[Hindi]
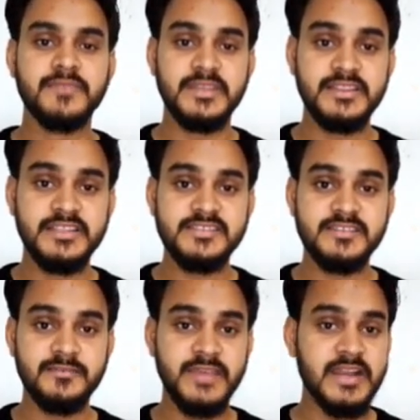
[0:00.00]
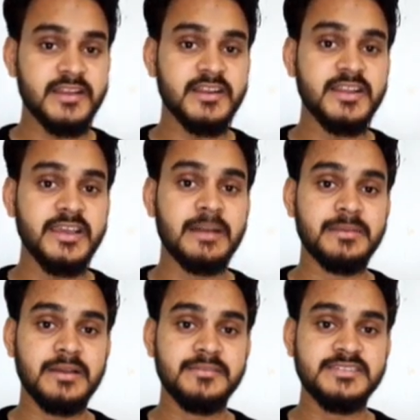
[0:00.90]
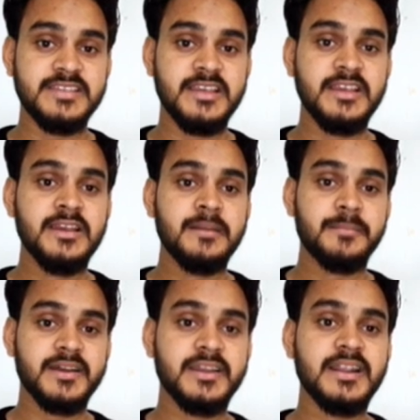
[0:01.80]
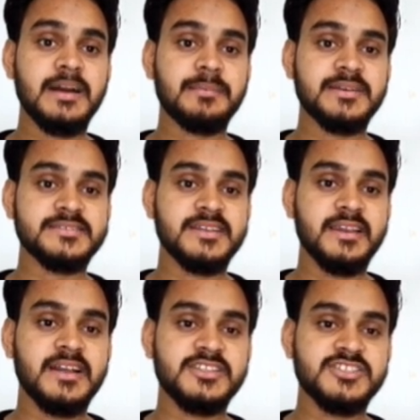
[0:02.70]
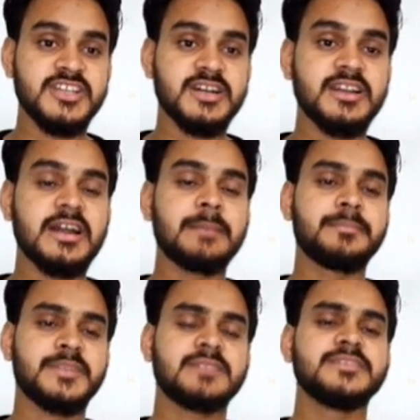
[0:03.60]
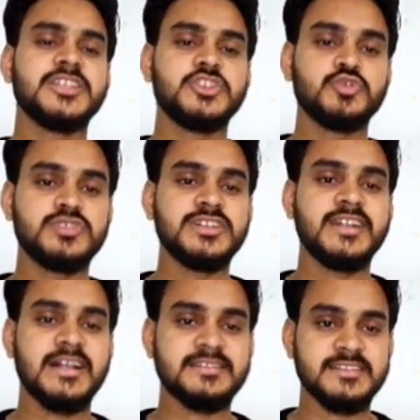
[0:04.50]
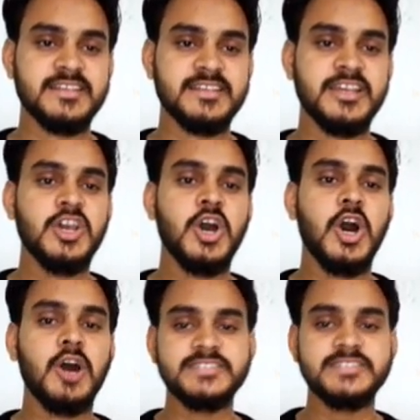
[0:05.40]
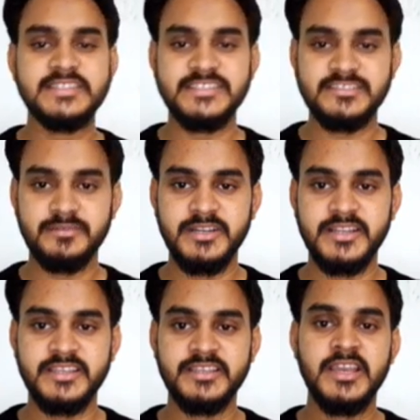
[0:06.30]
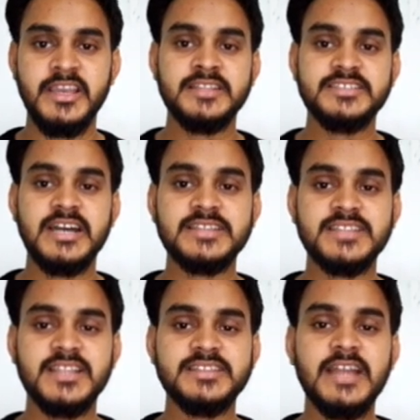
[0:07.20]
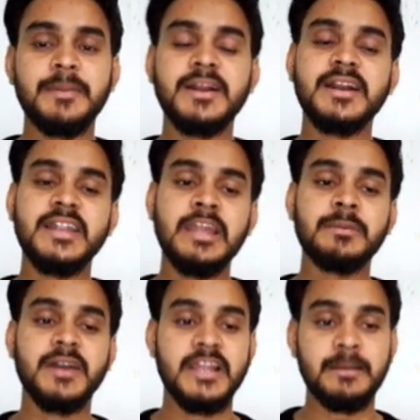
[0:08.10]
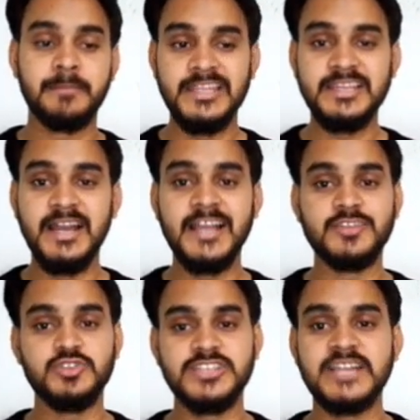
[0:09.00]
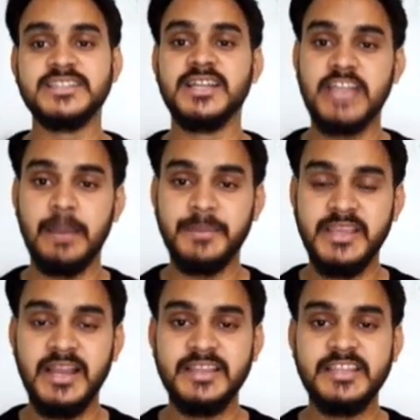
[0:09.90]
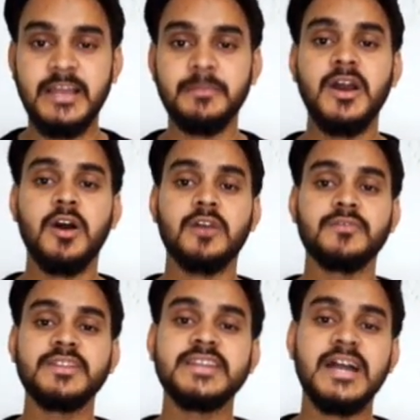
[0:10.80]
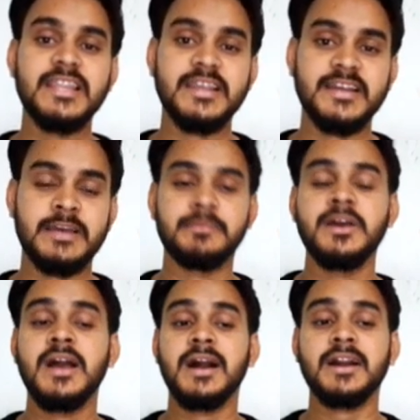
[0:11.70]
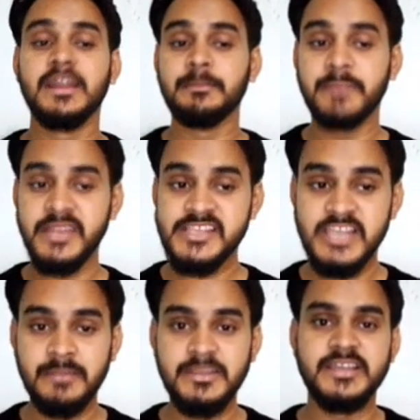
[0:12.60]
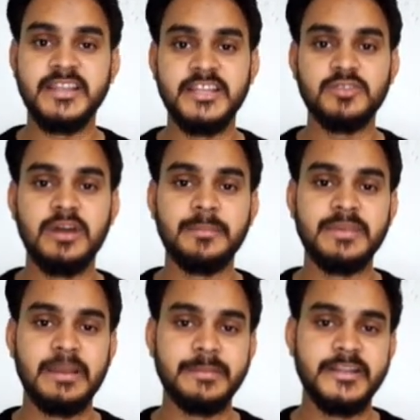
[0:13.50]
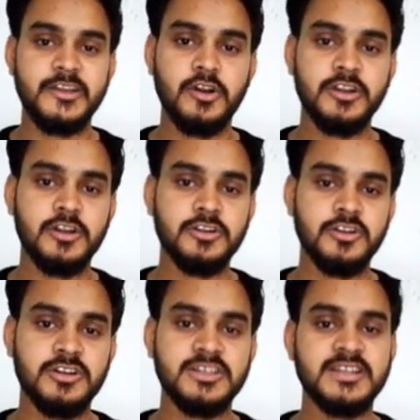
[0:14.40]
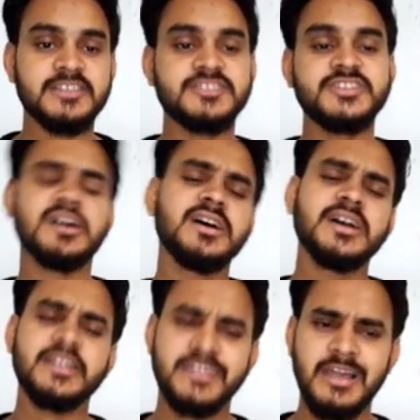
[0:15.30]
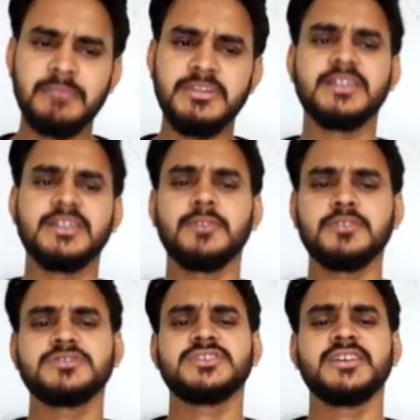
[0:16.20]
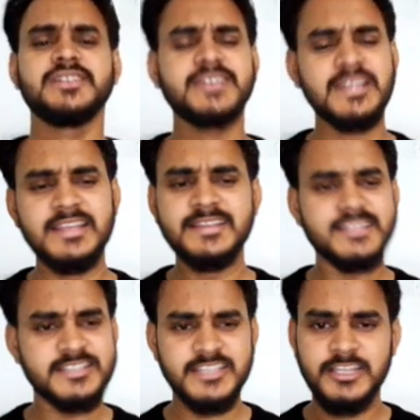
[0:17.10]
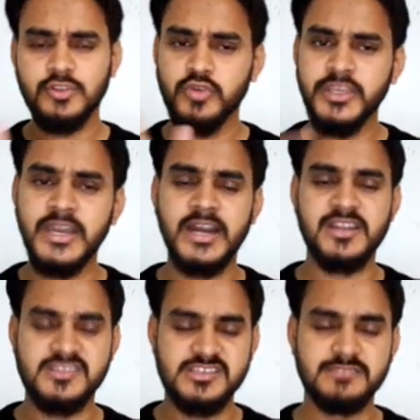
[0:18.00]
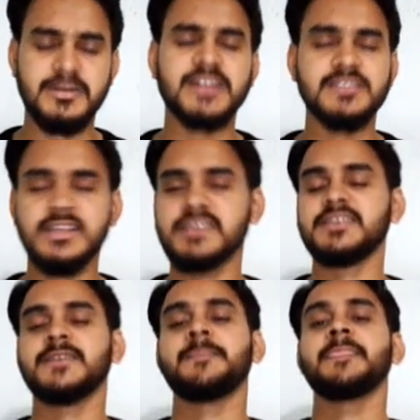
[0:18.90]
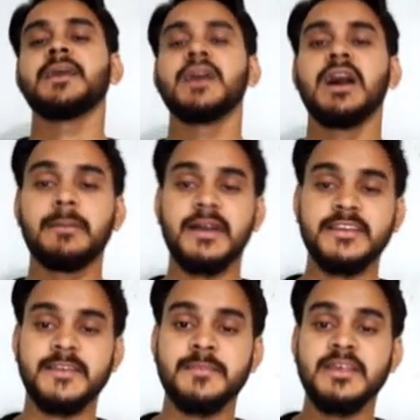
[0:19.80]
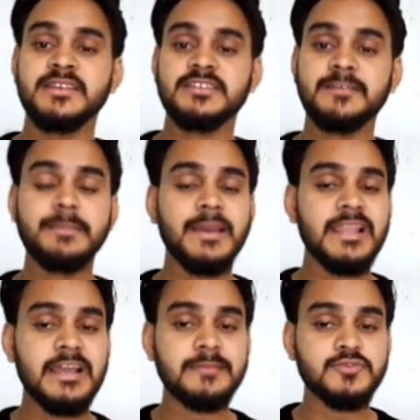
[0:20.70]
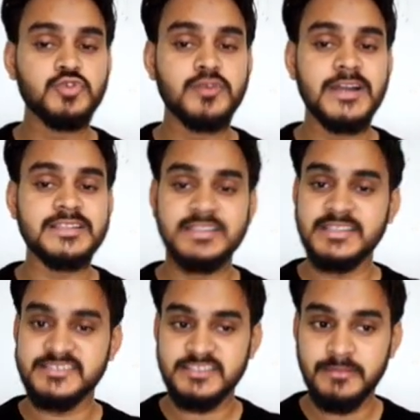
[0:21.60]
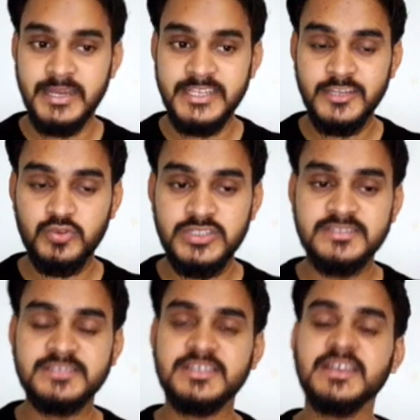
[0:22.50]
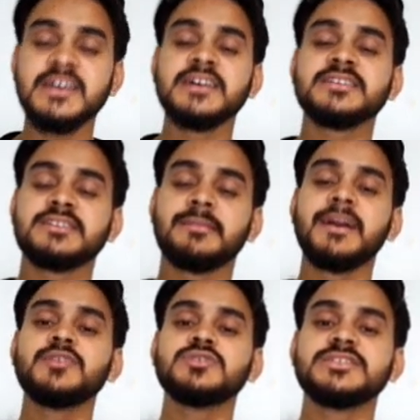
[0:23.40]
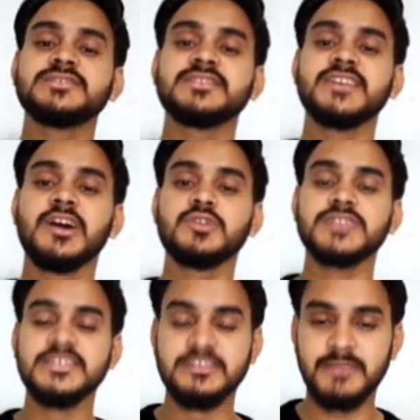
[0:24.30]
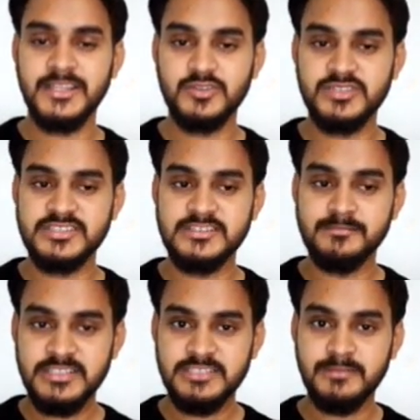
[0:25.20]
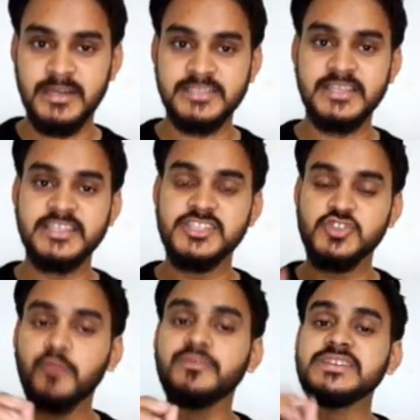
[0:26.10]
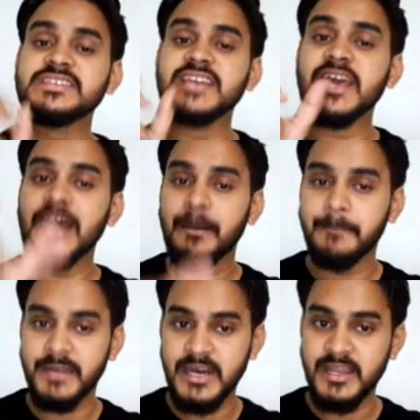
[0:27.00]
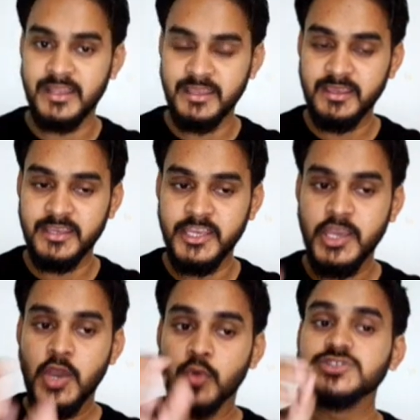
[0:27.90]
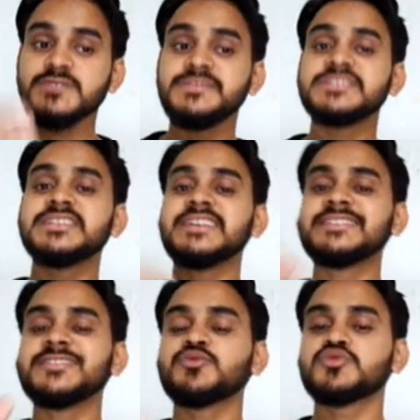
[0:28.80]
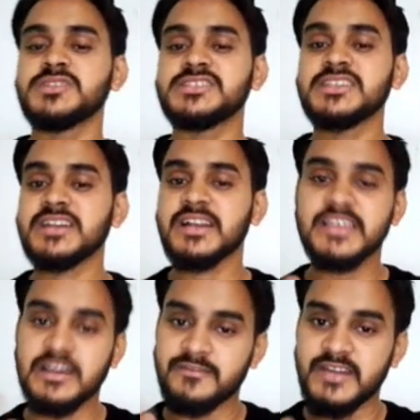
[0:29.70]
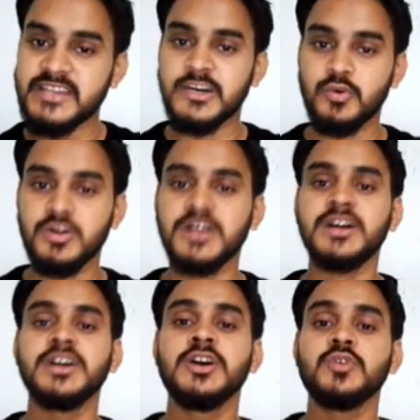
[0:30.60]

हिंदी व्याकरण है आपका विषय प्रकरण आपका संज्ञा चक्र आप प्रथम या द्वितीय डाल सकते हैं अवधि तीस मिनट की छात्राध्यापक का नाम अगर आप बालिका हैं तो छात्राध्यापिका के नाम और विद्यालय का नाम अगर आप परीक्षा में लिख रहे हैं तो आप यहाँ पे डॉट डॉट डॉट कर दीजिएगा नाम लिखना बहुत सही नहीं है लिख देते हैं तो कोई हर्ज की बात नहीं है अब आइए सबसे पहले हम शुरुआत करते हैं सामान्य उद्देश्य से सामान्य उद्देश्य क्या होता है सामान्य उद्देश्य सिंपल सी बात है कि जो विषय आप पढ़ा रहे हैं उस विषय से उस बच्चे का क्या फ़ायदा होगा